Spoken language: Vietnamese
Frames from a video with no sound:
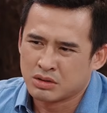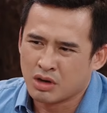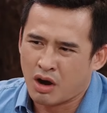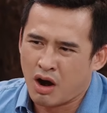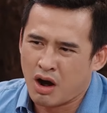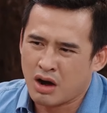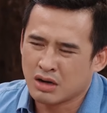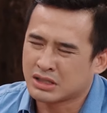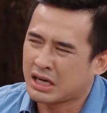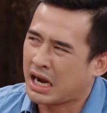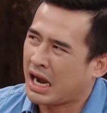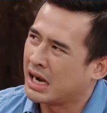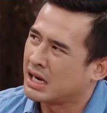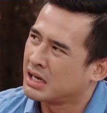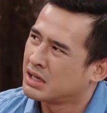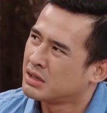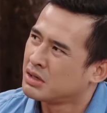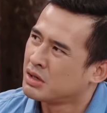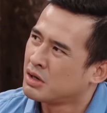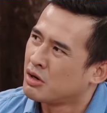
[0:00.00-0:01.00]
rõ
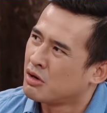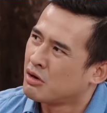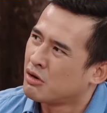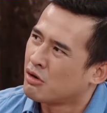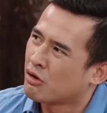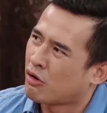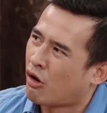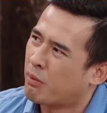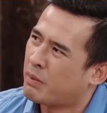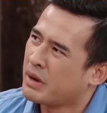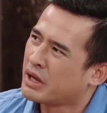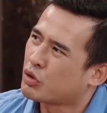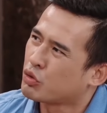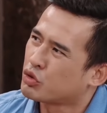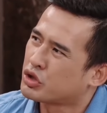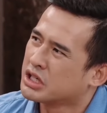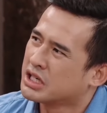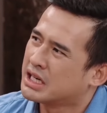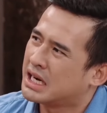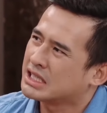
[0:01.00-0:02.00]
ràng con biết chú
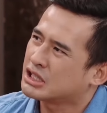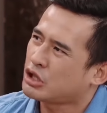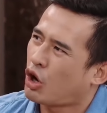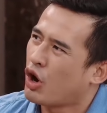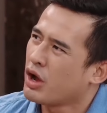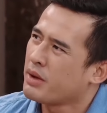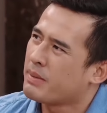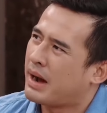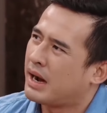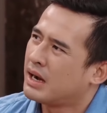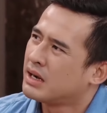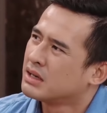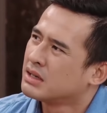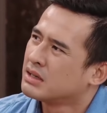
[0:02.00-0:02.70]
chưa ăn tối mà